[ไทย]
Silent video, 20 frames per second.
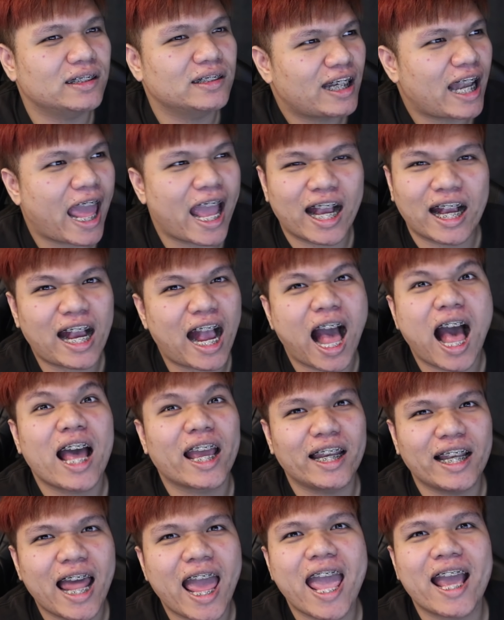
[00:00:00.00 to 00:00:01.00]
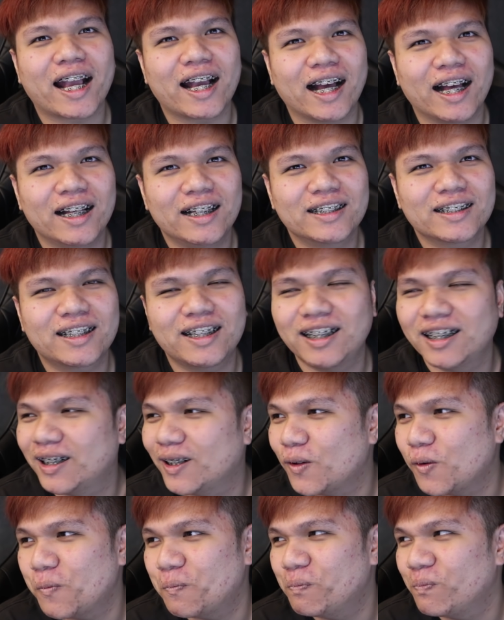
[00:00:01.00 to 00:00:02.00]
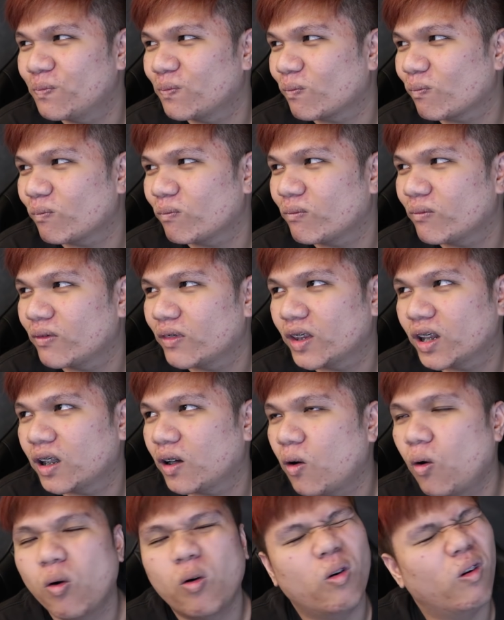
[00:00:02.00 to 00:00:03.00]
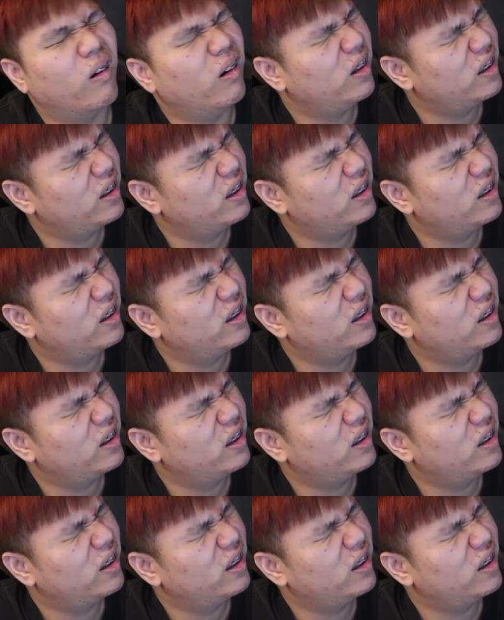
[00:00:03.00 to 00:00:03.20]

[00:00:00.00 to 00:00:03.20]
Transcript: แรงกายแรกคือ โอ้โห